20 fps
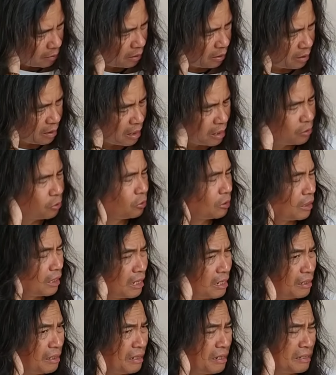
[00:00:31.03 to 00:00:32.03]
Kita
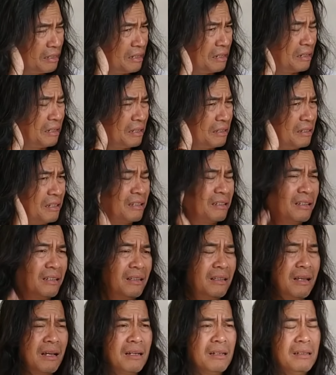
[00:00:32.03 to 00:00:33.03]
lanjutkan lagi kajian-kajian
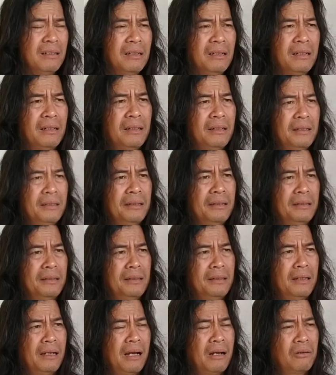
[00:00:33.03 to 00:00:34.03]
kita.
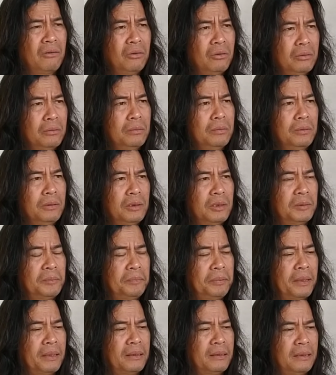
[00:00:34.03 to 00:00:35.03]
Uh, aku
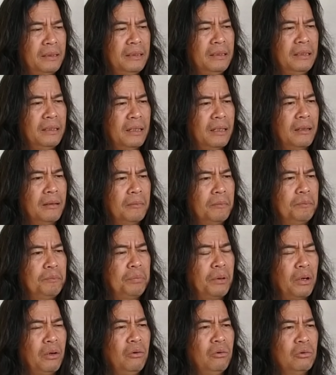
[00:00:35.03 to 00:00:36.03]
sepertinya
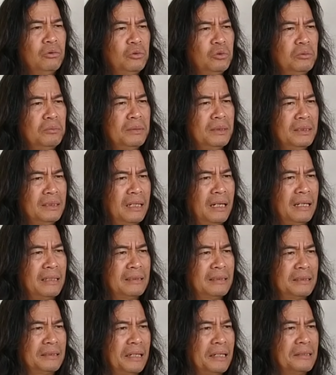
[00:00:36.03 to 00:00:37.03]
perlu untuk
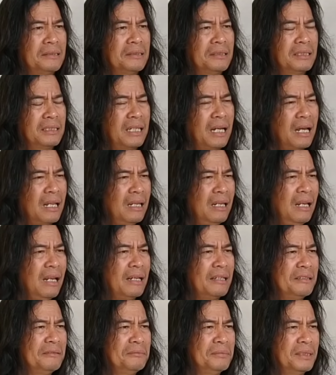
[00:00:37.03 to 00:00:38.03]
menjelaskan sekali
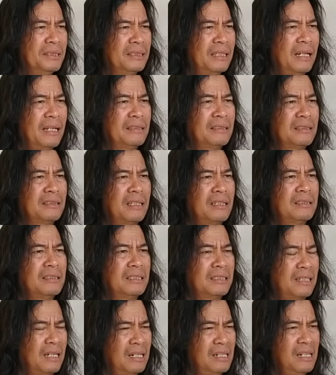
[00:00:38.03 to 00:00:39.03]
lagi
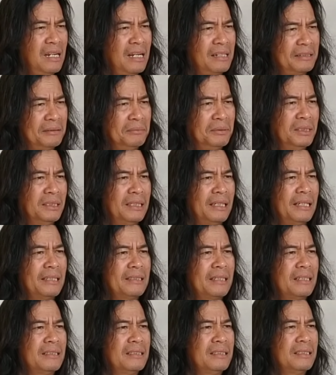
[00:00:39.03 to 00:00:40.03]
menjelaskan sekali lagi
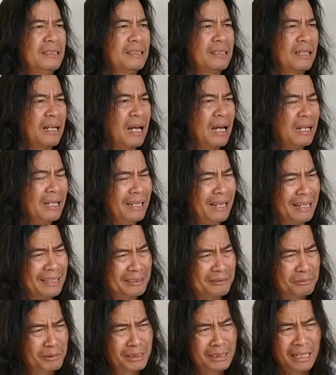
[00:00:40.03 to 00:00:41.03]
menjelaskan sekali
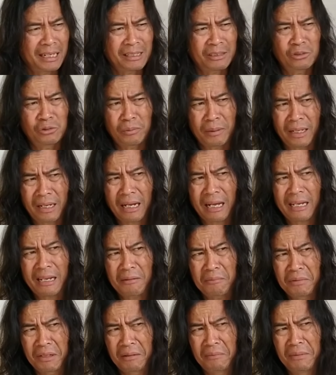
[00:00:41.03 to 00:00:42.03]
lagi menjelaskan supaya
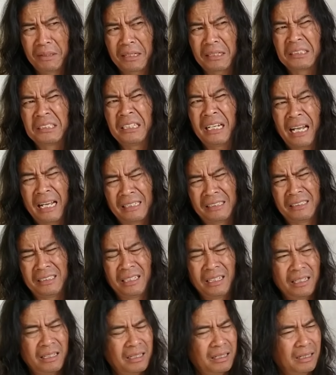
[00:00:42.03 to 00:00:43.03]
kalian benar-benar jelas.